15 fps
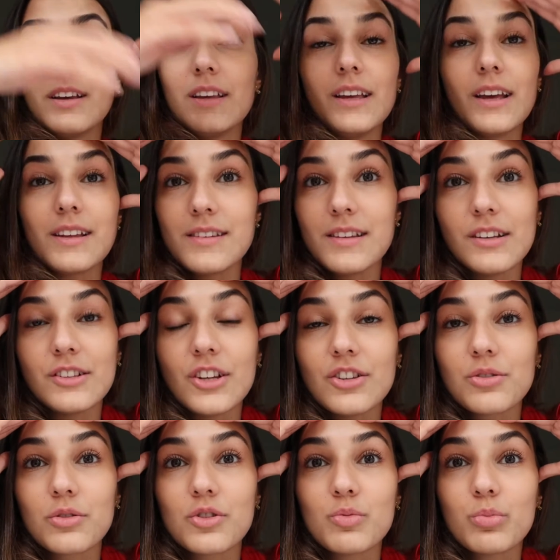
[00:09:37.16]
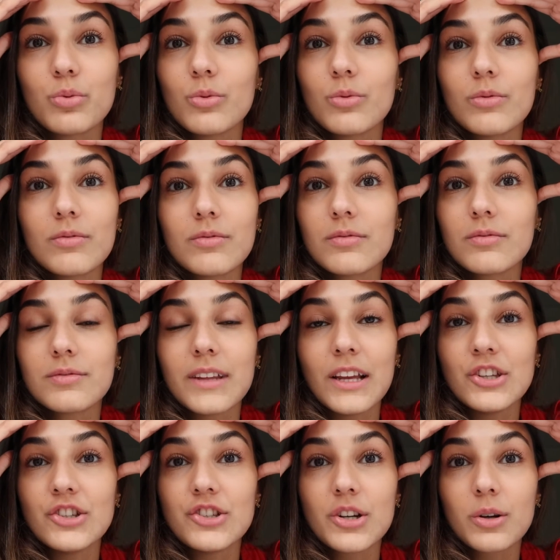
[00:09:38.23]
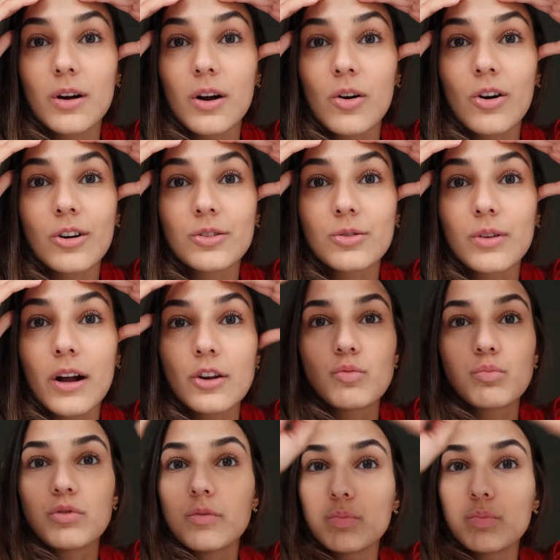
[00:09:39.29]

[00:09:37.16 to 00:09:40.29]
E é assim, gente, eu tô, tipo, tem dia que eu acordo e eu quero, tipo,